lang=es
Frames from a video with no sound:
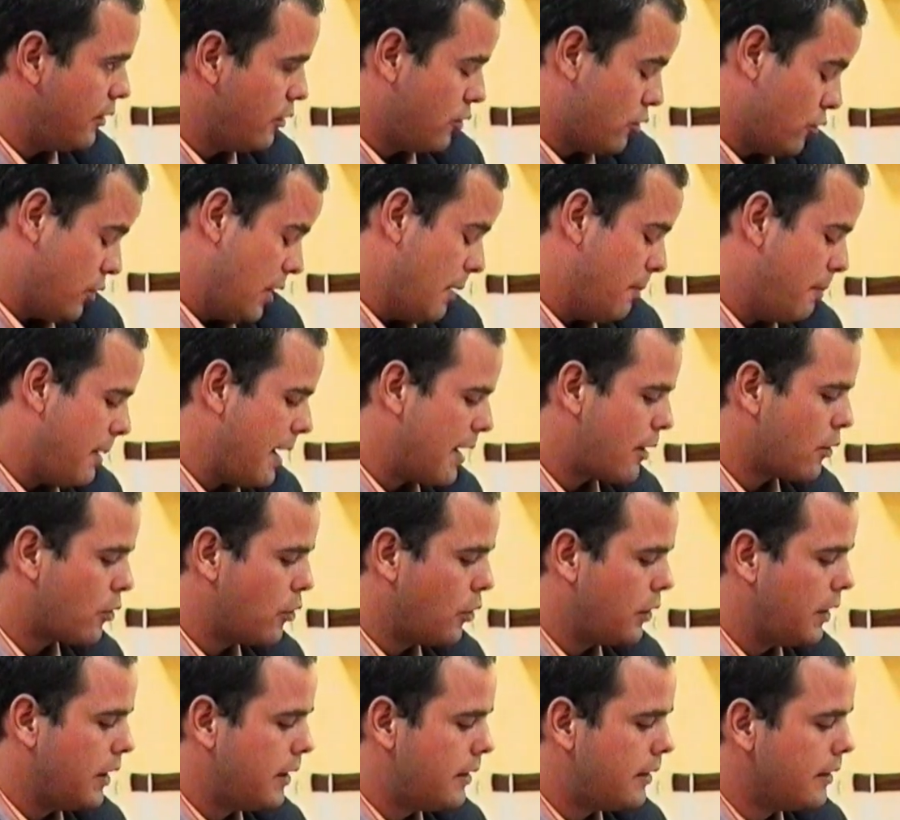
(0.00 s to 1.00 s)
con el
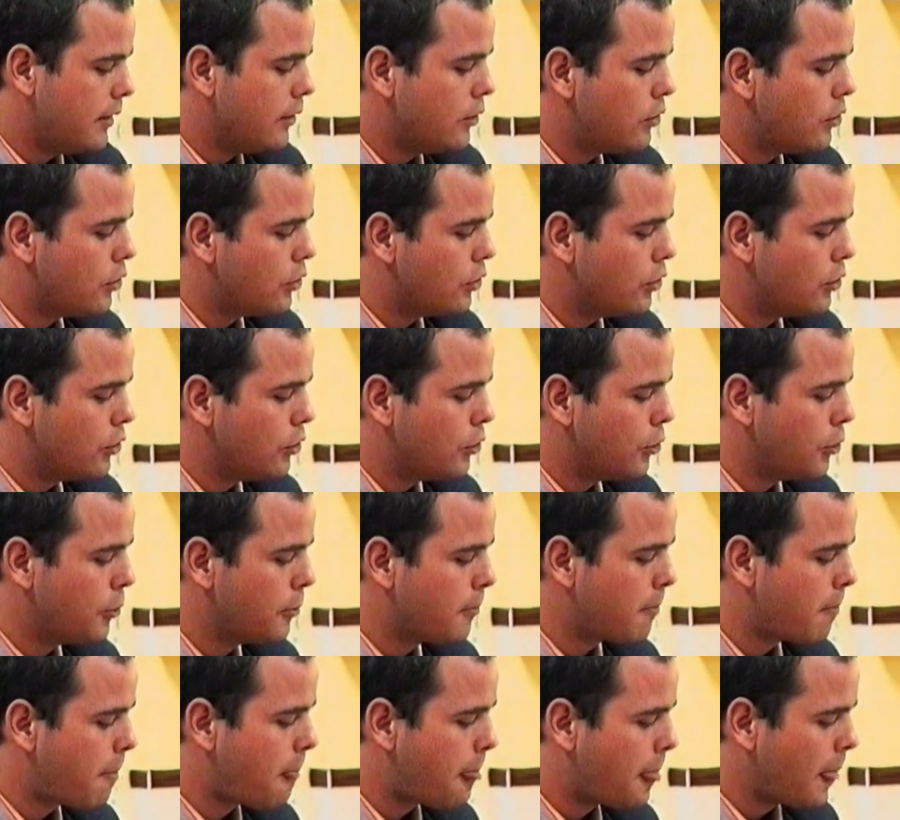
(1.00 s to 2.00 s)
párroco y
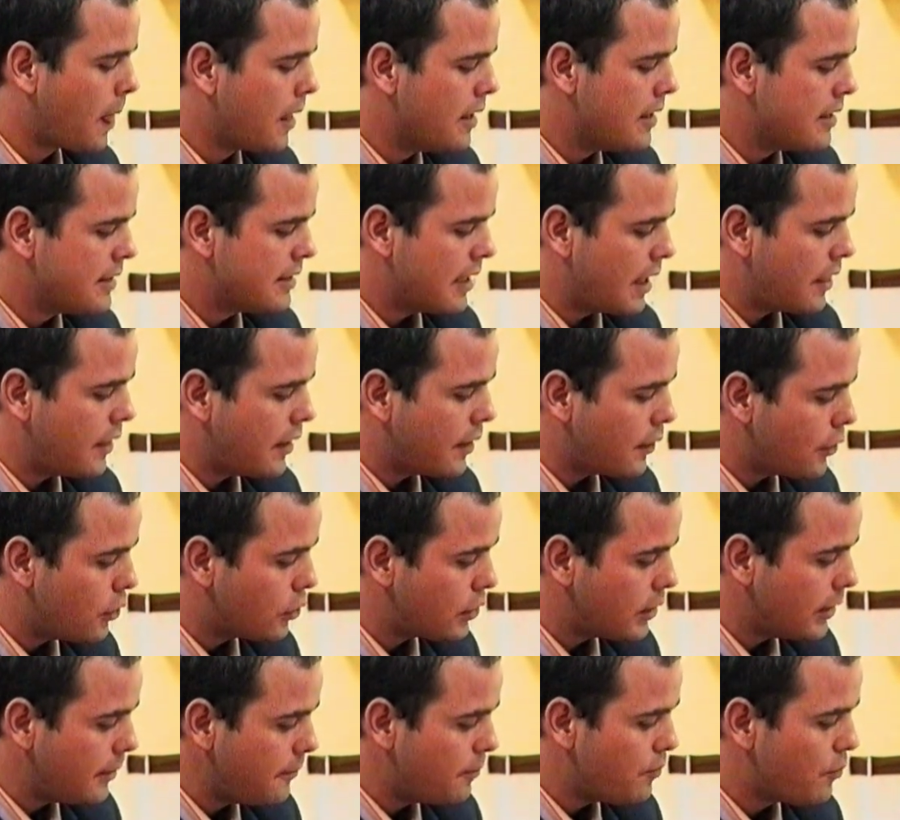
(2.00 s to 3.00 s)
distintos
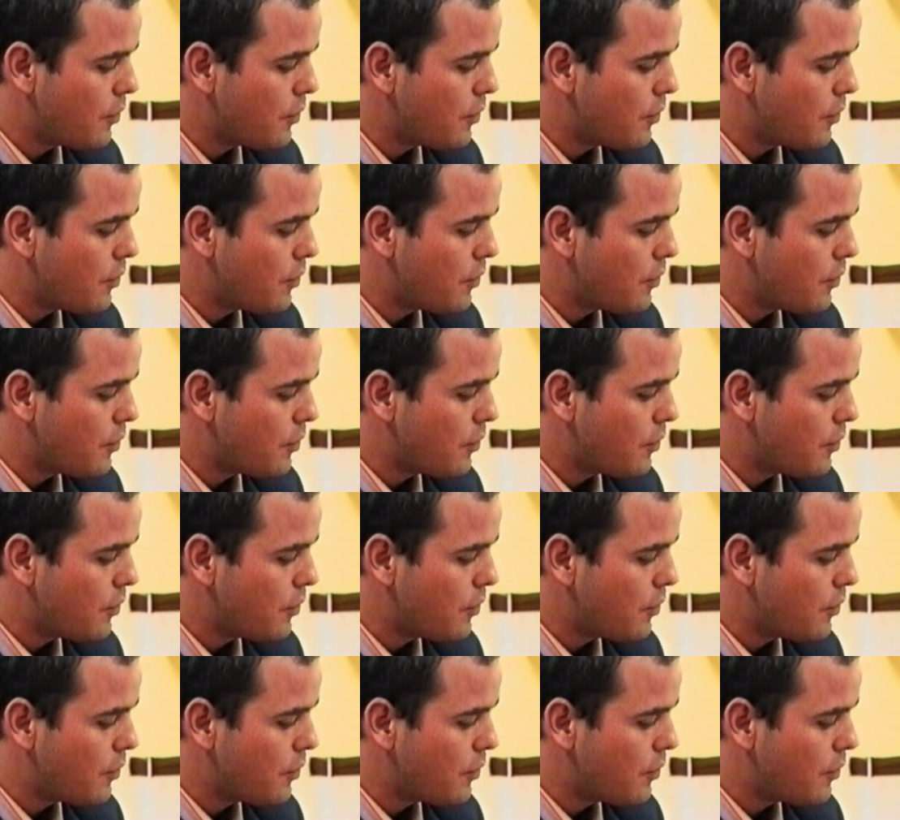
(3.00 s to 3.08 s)
sacerdotes